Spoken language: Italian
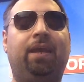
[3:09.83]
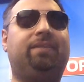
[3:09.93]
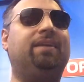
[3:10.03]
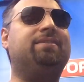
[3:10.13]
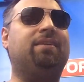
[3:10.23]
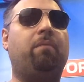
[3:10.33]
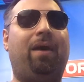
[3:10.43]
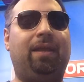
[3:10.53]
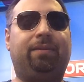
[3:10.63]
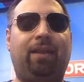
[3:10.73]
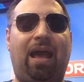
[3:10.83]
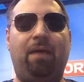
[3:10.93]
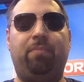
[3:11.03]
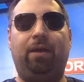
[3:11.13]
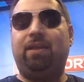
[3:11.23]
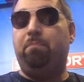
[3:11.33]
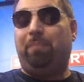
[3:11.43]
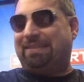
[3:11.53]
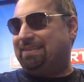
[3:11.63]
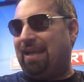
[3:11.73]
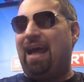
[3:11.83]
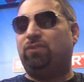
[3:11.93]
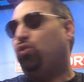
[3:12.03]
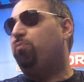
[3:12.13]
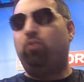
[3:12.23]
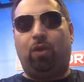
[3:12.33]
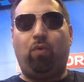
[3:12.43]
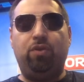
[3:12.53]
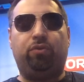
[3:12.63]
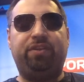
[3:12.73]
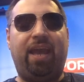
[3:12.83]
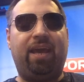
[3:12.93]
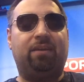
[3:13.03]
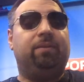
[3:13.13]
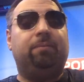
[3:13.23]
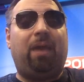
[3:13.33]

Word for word: I tizi del ballet club del passato oppure quelli odierni,